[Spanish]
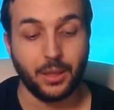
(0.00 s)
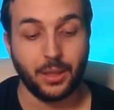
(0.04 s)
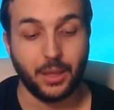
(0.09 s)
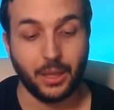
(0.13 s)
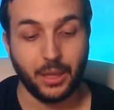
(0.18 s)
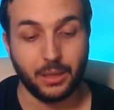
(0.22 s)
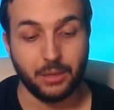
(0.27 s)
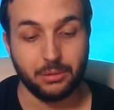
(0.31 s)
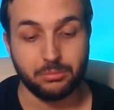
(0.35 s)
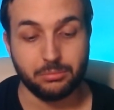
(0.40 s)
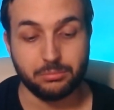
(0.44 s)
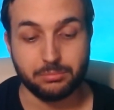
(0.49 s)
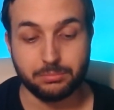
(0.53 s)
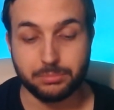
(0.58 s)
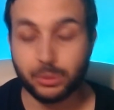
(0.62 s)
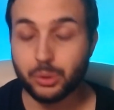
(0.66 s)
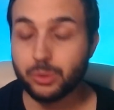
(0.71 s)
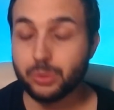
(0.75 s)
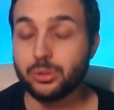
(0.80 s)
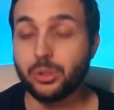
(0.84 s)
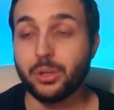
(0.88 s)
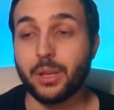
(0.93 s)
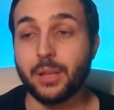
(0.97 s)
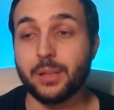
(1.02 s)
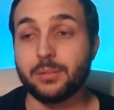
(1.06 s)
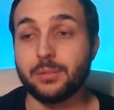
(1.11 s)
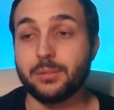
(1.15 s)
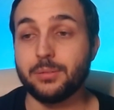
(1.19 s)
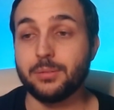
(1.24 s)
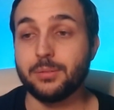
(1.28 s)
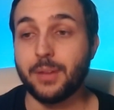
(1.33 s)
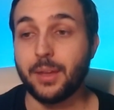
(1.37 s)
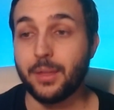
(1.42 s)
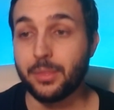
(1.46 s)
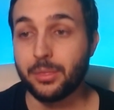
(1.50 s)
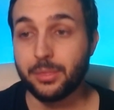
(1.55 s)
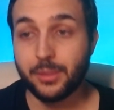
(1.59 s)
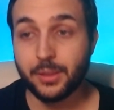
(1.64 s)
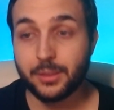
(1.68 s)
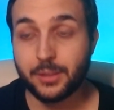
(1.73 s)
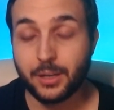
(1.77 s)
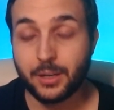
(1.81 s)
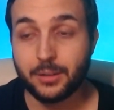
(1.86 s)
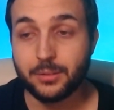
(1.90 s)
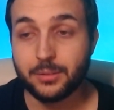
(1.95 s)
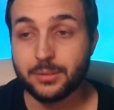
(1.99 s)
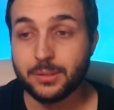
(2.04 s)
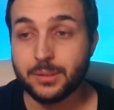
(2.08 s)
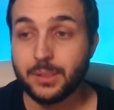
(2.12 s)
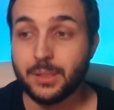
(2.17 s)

en .NET, etcétera,